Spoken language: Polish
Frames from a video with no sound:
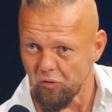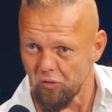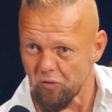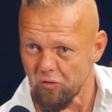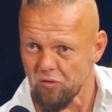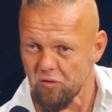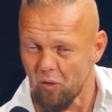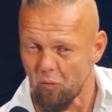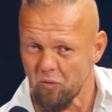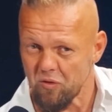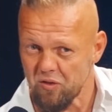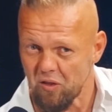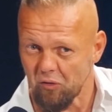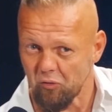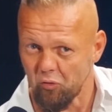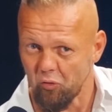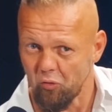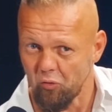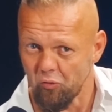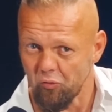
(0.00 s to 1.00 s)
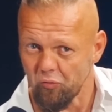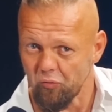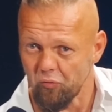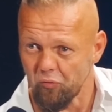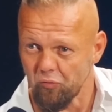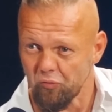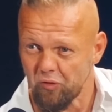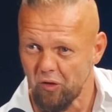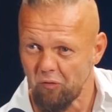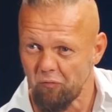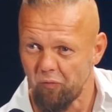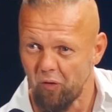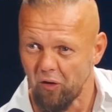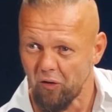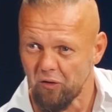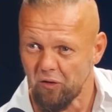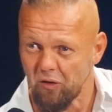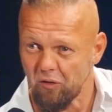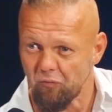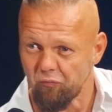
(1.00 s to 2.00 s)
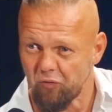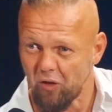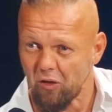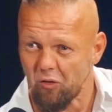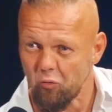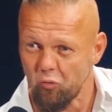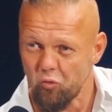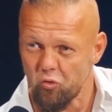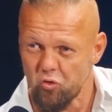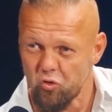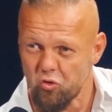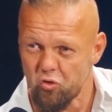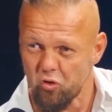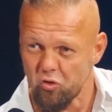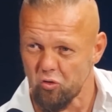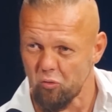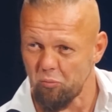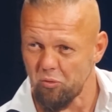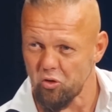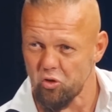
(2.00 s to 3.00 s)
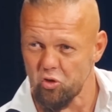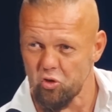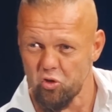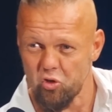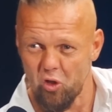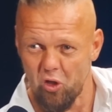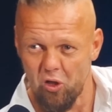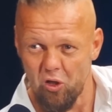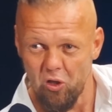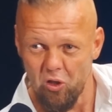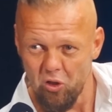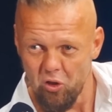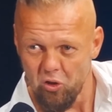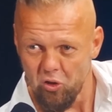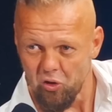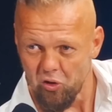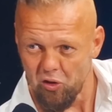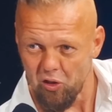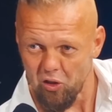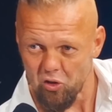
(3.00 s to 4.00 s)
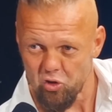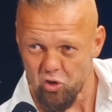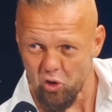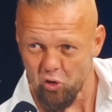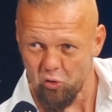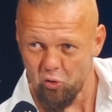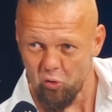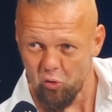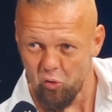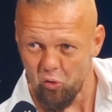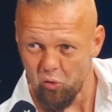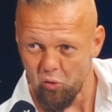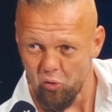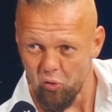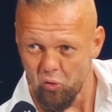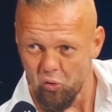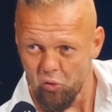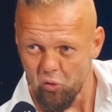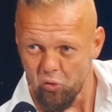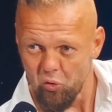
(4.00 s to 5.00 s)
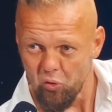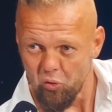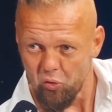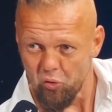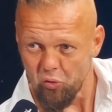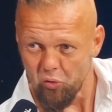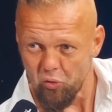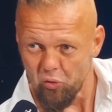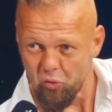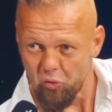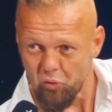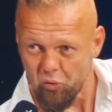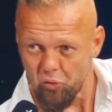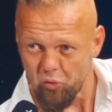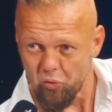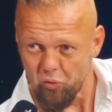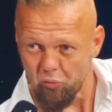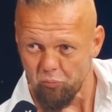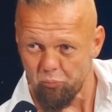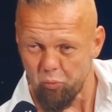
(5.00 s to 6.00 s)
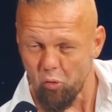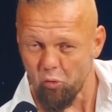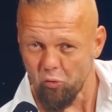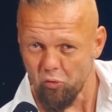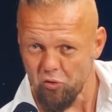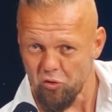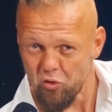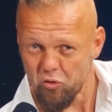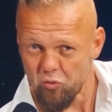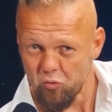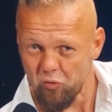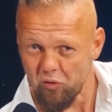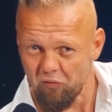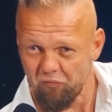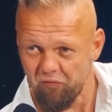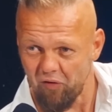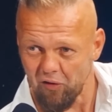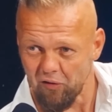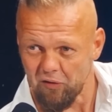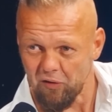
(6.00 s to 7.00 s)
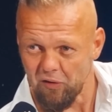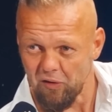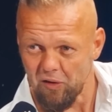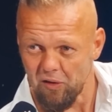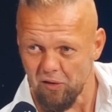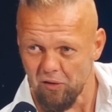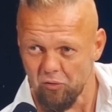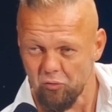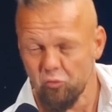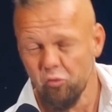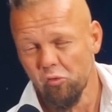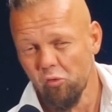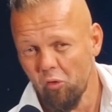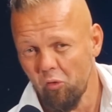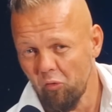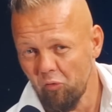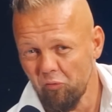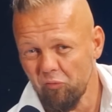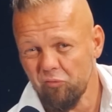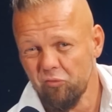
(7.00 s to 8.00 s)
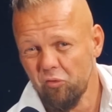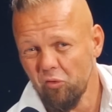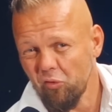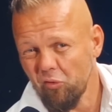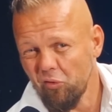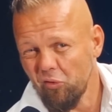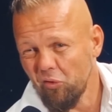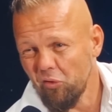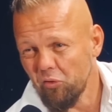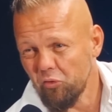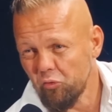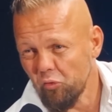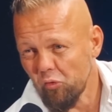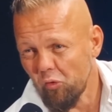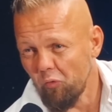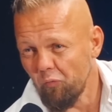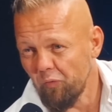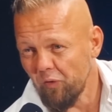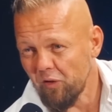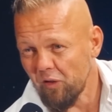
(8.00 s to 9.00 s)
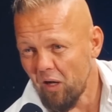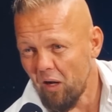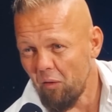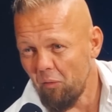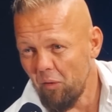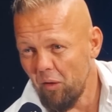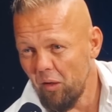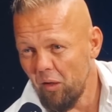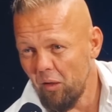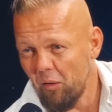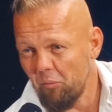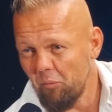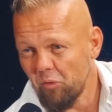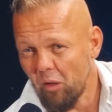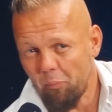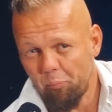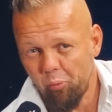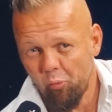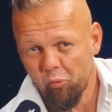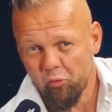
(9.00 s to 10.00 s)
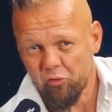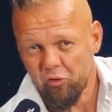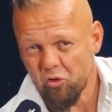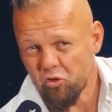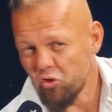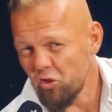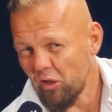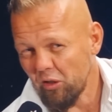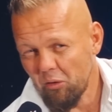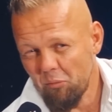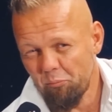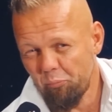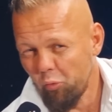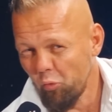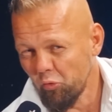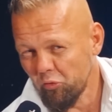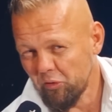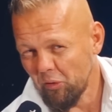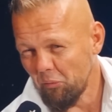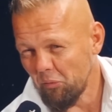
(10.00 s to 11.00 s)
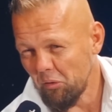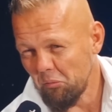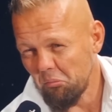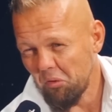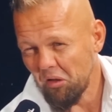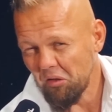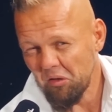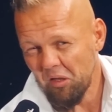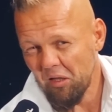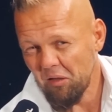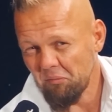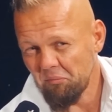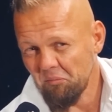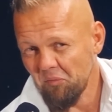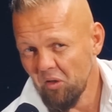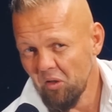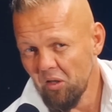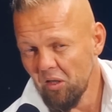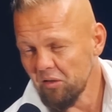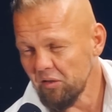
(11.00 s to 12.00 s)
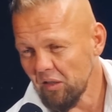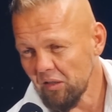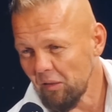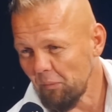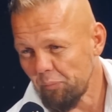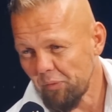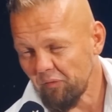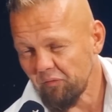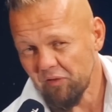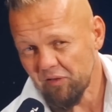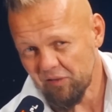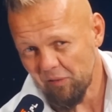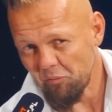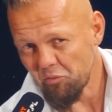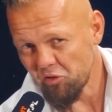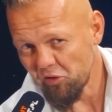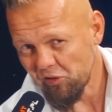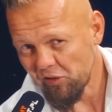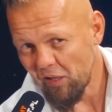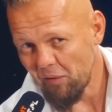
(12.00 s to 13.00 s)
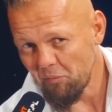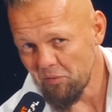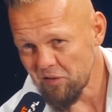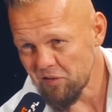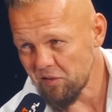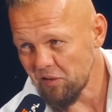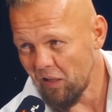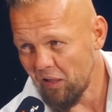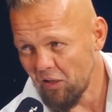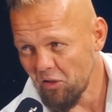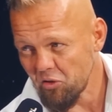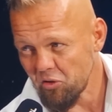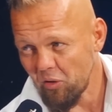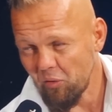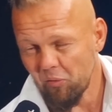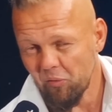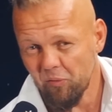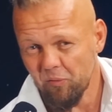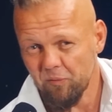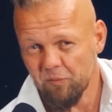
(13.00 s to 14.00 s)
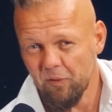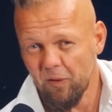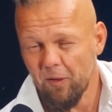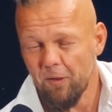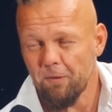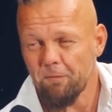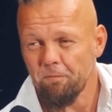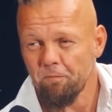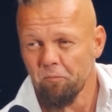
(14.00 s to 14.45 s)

całe setno tej walki. Wtedy ujrzycie, zobaczycie, dlaczego po tej walki, nie? Którą, którą wygrałem na punkty, czy jednym punktem chyba, nie? Tak naprawdę tam się remis należał, nie?